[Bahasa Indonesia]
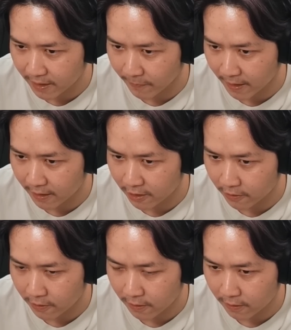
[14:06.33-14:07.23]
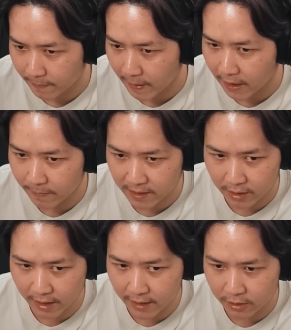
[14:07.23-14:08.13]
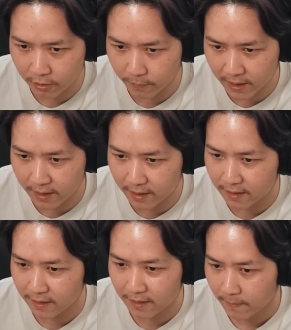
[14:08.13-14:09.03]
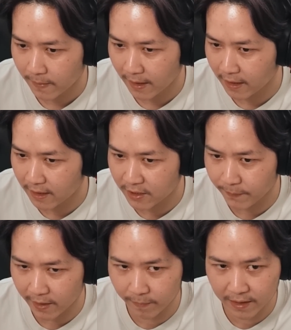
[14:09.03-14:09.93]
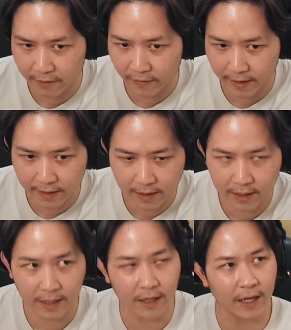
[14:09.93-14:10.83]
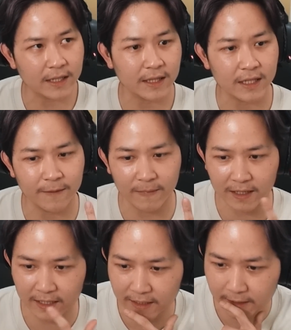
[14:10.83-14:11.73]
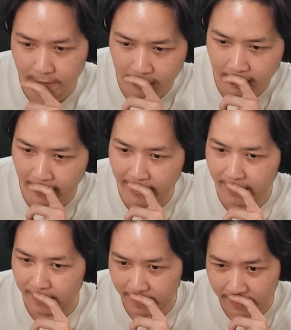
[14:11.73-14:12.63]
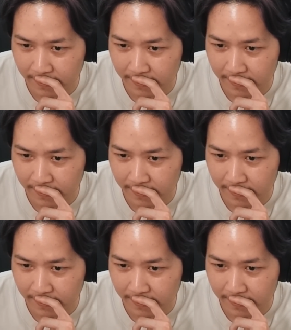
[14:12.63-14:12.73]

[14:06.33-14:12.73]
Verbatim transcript: kemarin cok apalagi pas lawan Echo beh apalagi respect band di final ST sama Digi udah keren